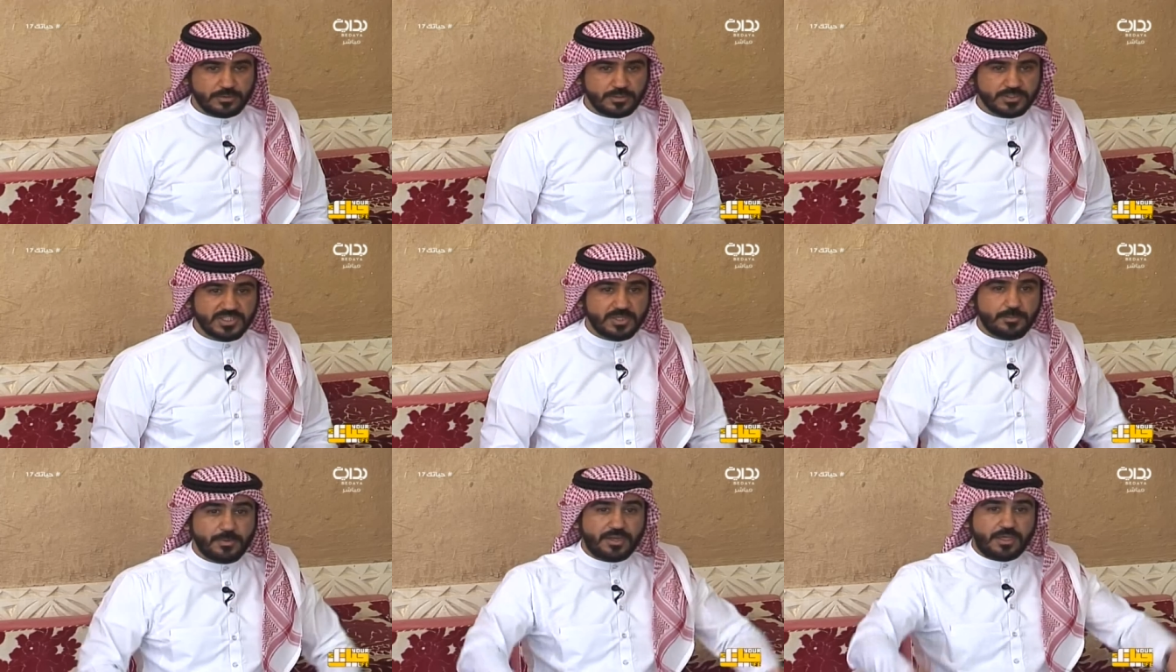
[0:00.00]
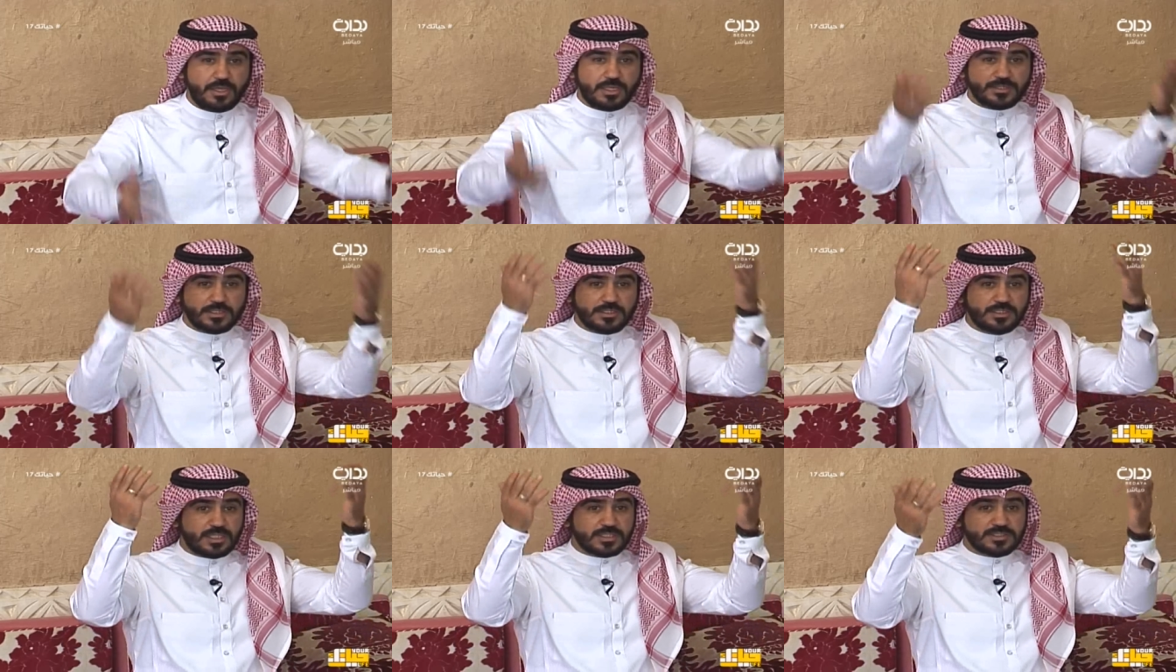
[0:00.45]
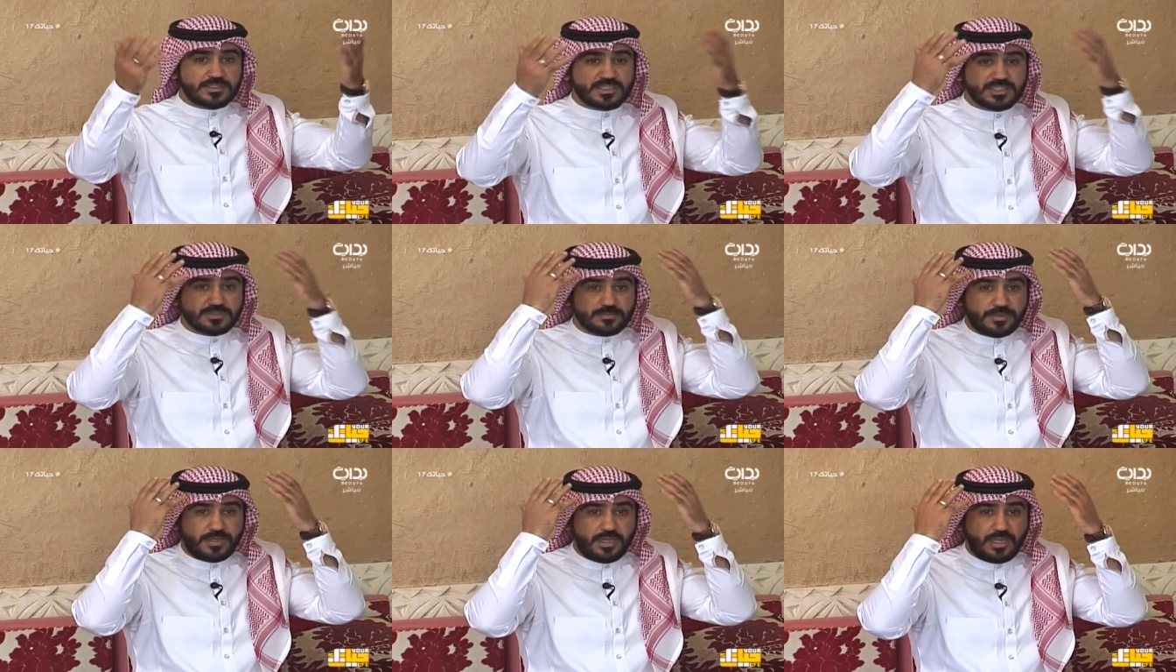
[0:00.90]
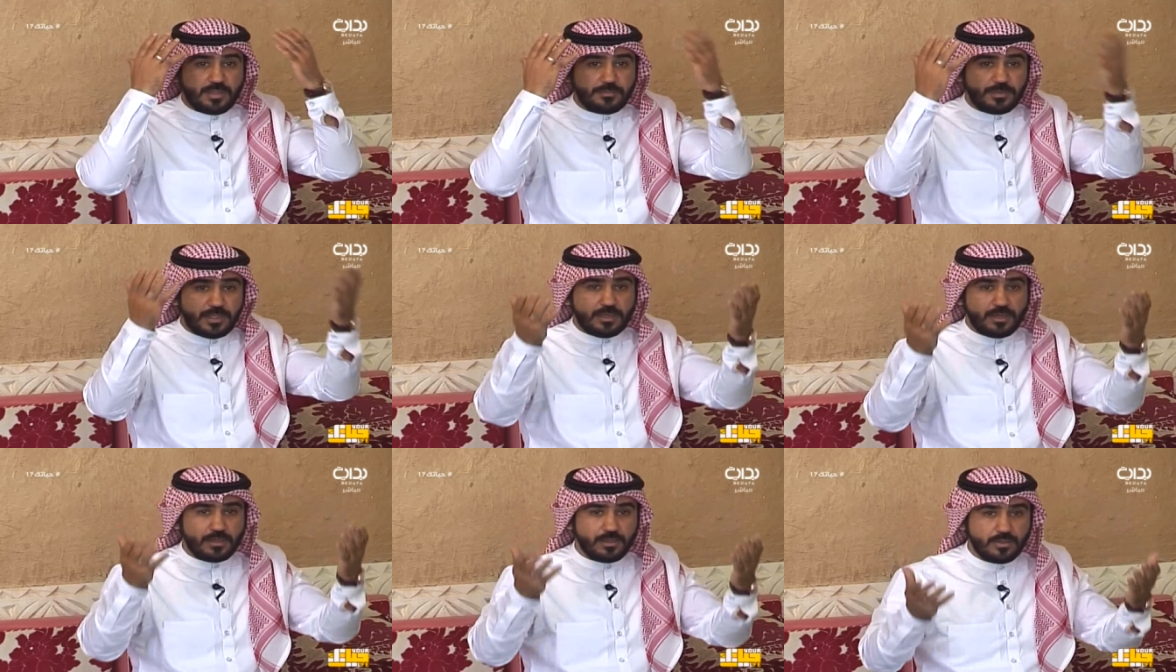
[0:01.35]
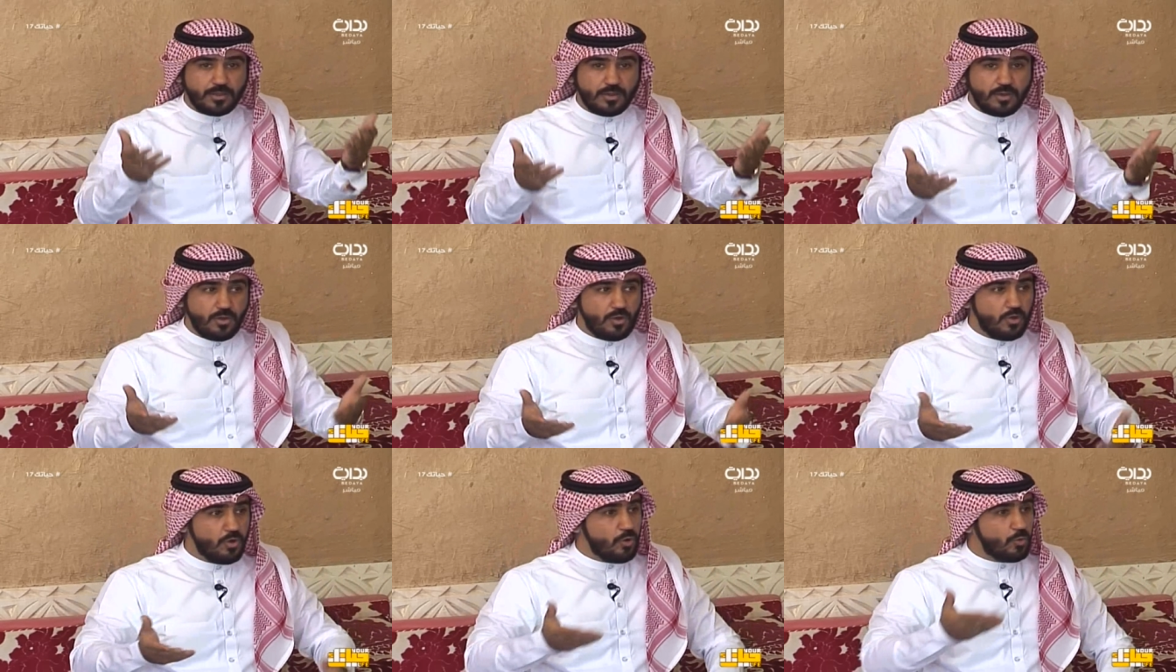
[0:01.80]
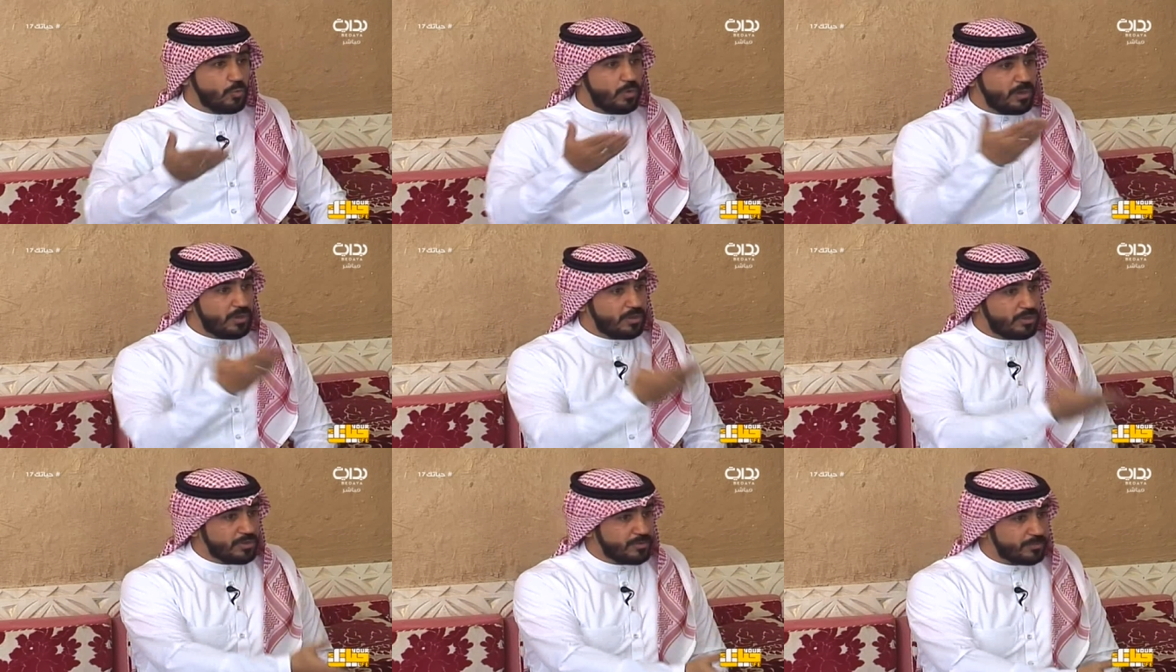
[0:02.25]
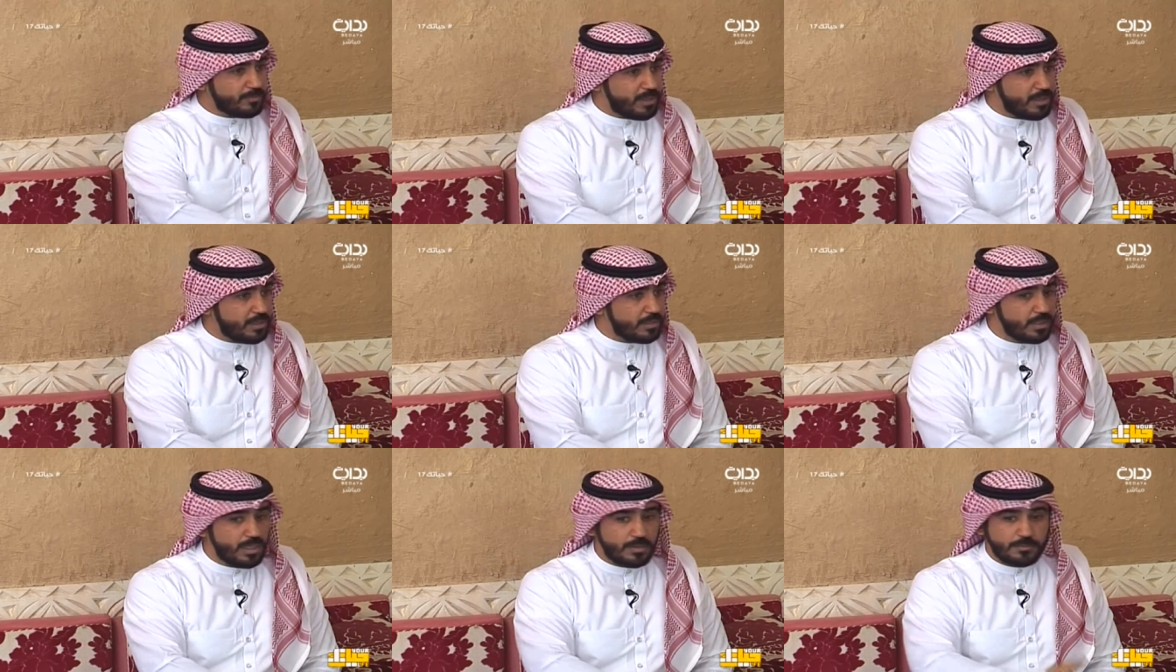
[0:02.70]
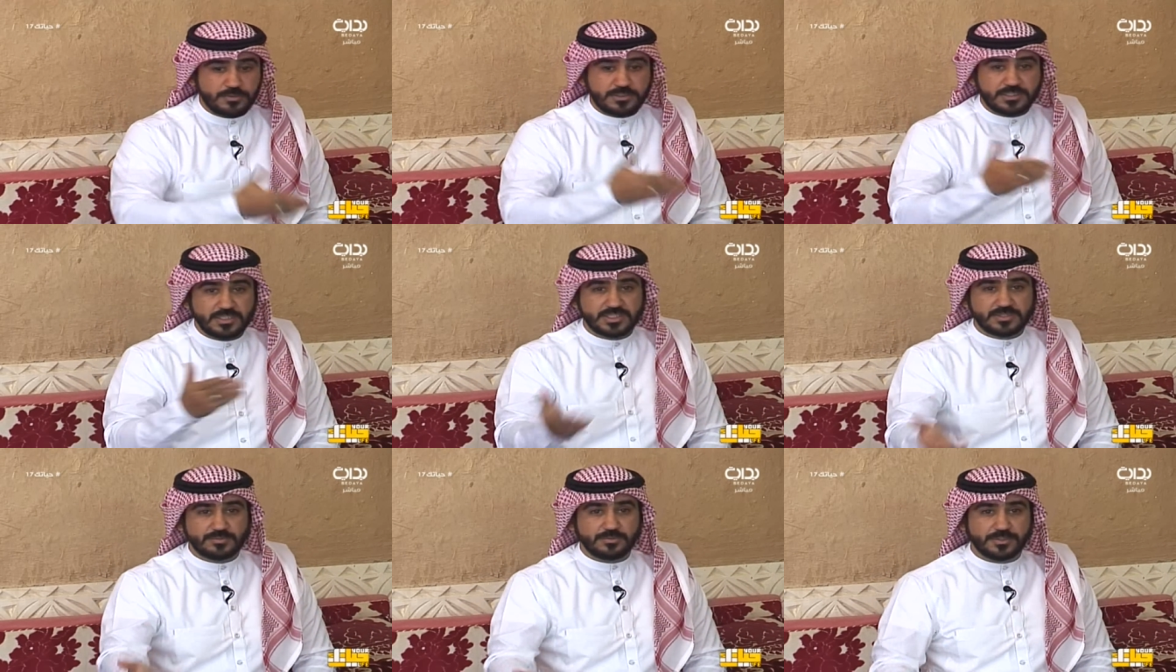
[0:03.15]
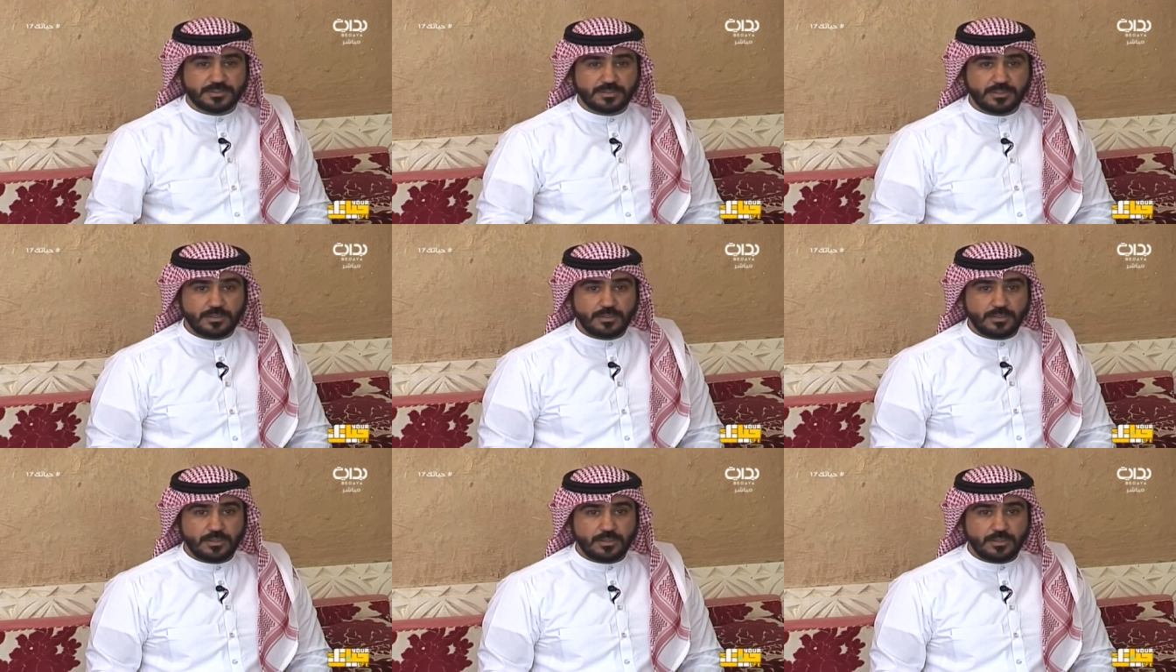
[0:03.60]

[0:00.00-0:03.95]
صبر على الناس تصبر على بلاء والحرمه لابد تصبر